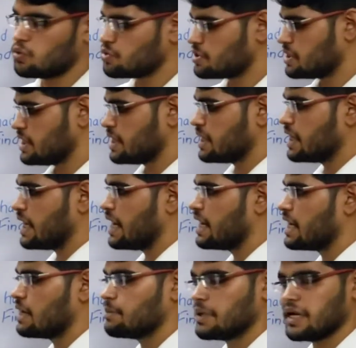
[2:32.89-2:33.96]
उससे ये नया
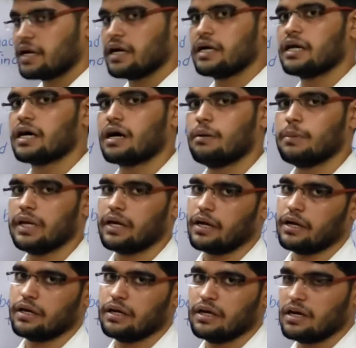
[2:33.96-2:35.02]
टाइम एक घंटा कम ले
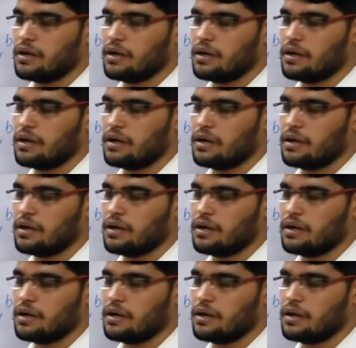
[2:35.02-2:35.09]
रहा है